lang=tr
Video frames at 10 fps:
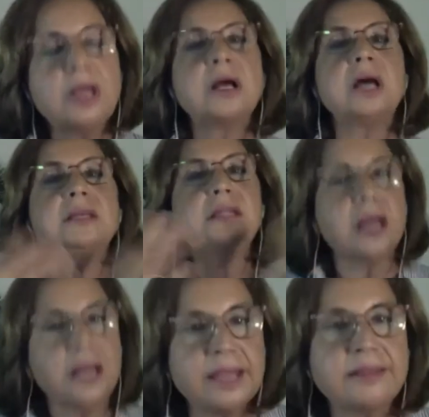Kadın
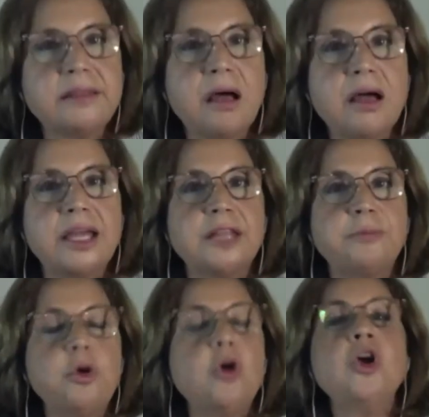hareketi de hak
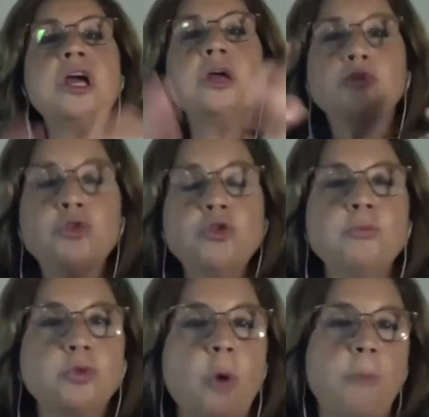etmiyor,
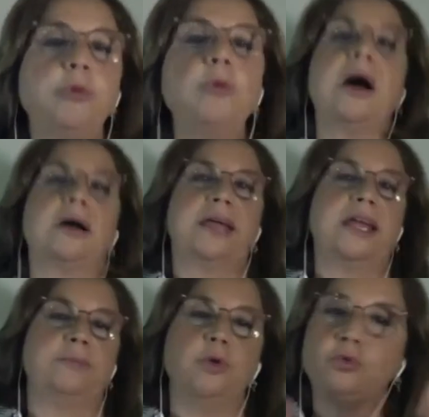tüm toplum hak
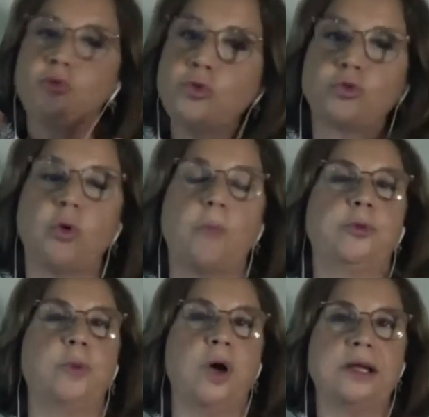etmiyor. Türk
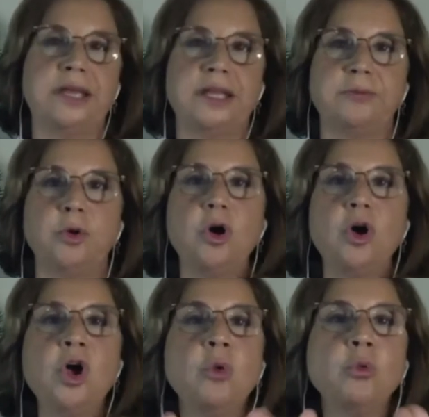toplumu hak etmiyor.
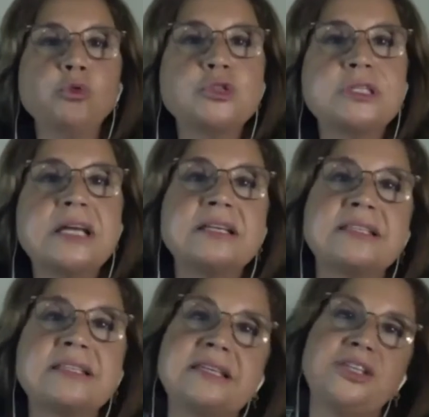
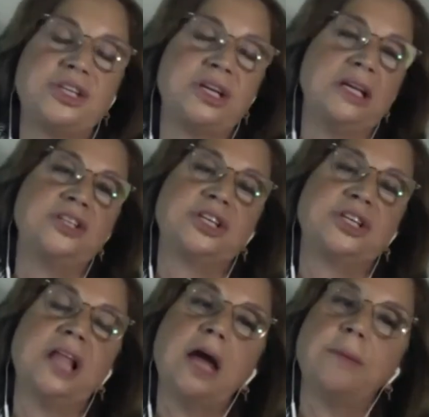Uluslararası iş,
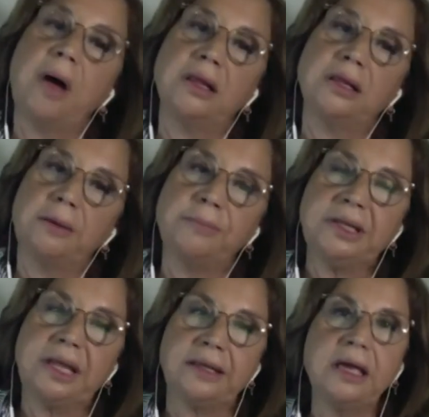ilişkiler
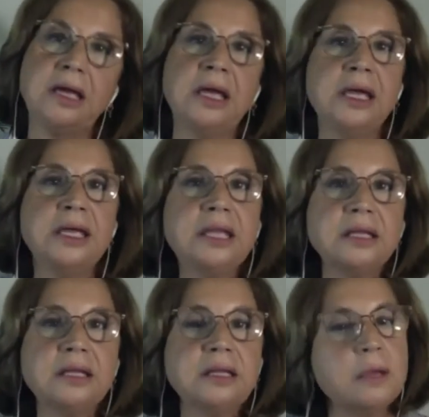bağlamında da
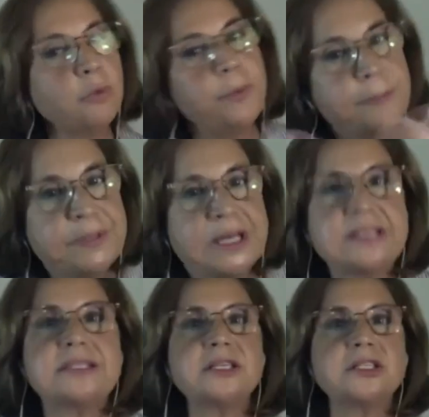inanın bu bir
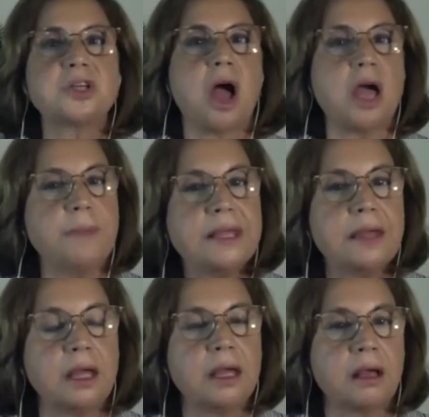prestij kaybı,
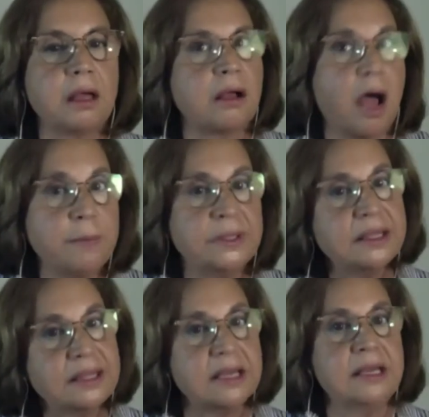e, kaybına
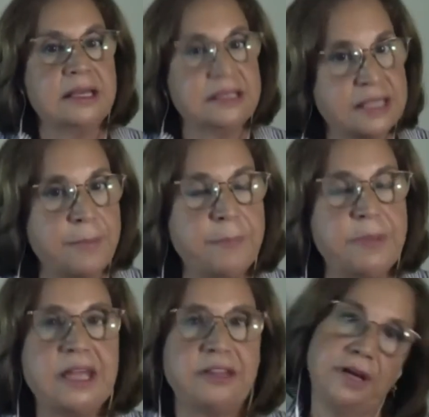da
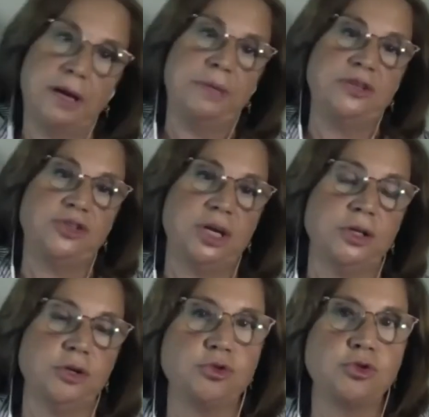sebebiyet
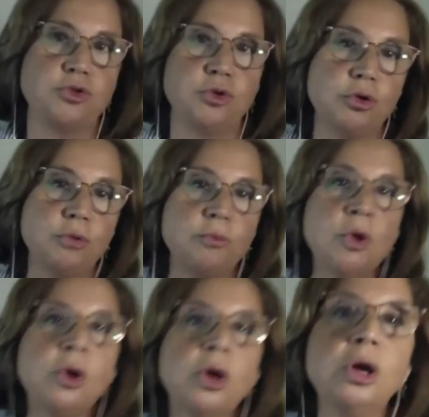verebileceğini düşünüyorum.
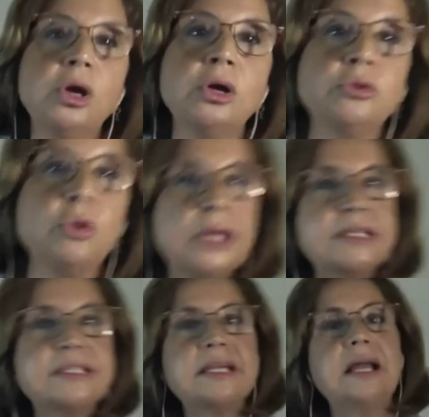E,
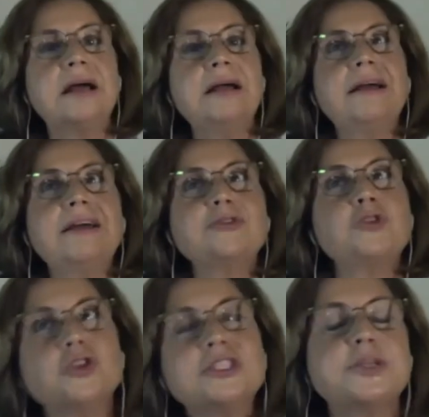dolayısıyla
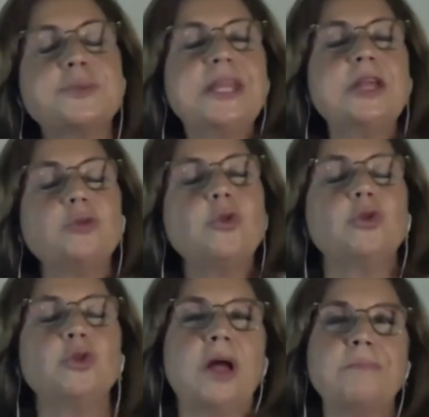sözleşmenin
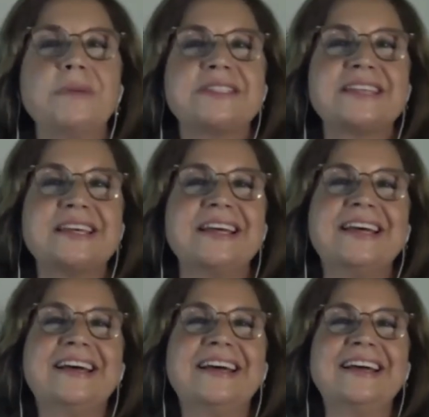
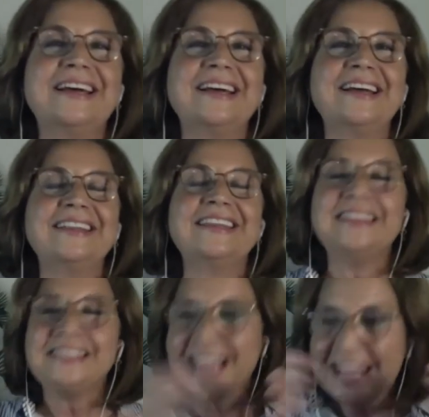
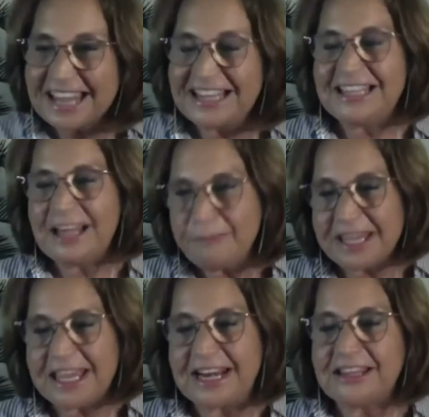uygulanmasının gerekliliğine bir
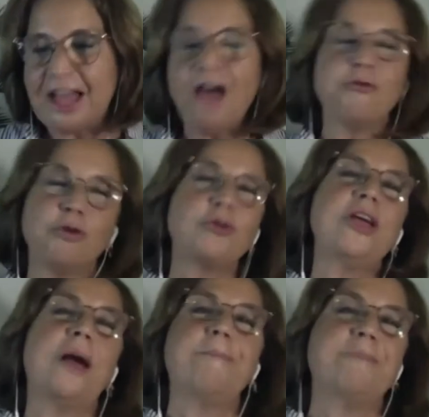kere daha vurgu
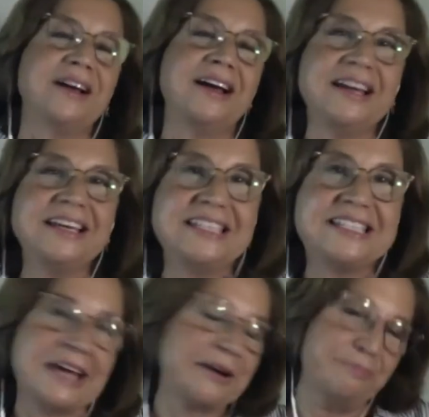yapmak
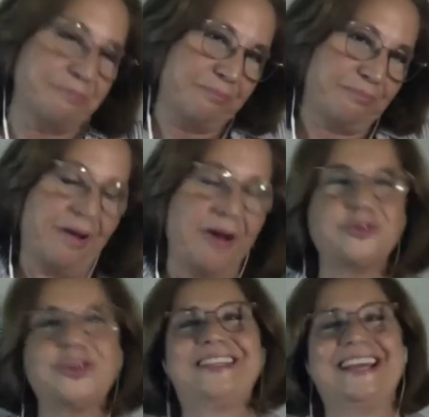isterim
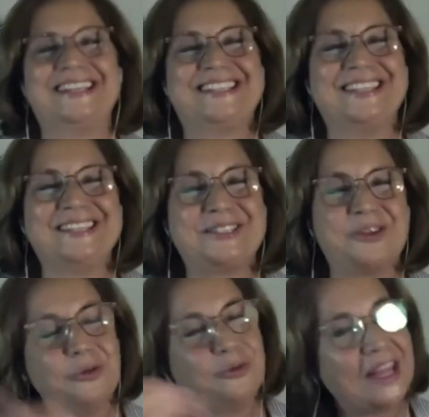arzu ederseniz.
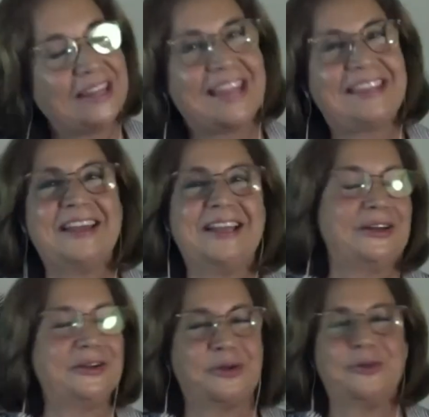Onun da
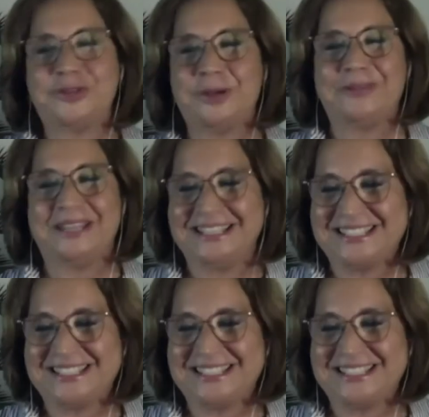detaylarını konuşabiliriz.